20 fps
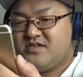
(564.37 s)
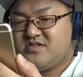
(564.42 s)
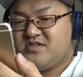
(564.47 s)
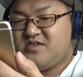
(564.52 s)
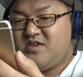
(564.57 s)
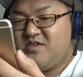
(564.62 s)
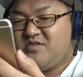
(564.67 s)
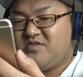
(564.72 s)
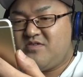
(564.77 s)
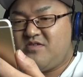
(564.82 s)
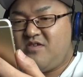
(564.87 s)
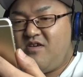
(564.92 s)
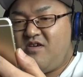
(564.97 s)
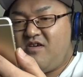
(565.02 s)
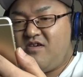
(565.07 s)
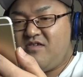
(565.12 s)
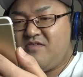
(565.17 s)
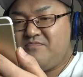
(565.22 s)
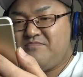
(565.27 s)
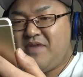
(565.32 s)
ちょっ
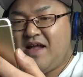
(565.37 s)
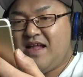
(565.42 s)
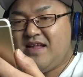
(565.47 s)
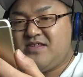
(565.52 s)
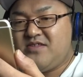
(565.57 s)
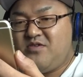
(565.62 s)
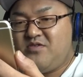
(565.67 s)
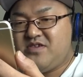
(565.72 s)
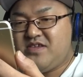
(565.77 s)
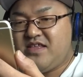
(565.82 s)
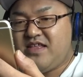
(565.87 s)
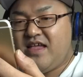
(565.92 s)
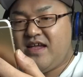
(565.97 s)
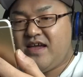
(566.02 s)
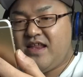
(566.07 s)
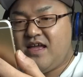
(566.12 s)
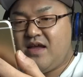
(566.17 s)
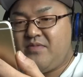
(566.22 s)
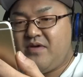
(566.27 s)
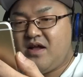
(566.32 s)
と板足じゃない
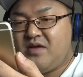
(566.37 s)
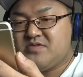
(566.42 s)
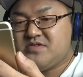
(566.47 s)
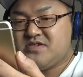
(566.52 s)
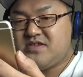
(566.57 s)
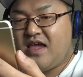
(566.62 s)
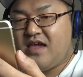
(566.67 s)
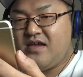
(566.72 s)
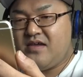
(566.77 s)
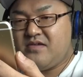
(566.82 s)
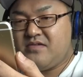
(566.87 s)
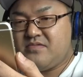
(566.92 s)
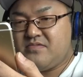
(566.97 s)
からやばいかもしれない。